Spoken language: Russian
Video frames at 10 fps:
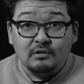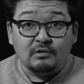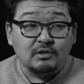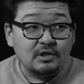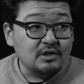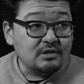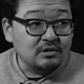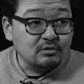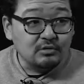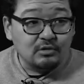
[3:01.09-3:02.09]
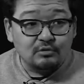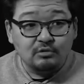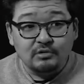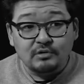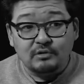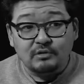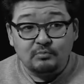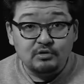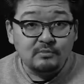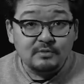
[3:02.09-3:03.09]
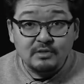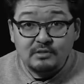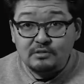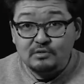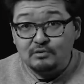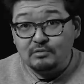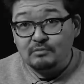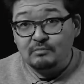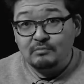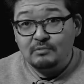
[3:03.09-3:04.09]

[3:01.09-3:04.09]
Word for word: Э, та часть народа, которая рабочие места создает,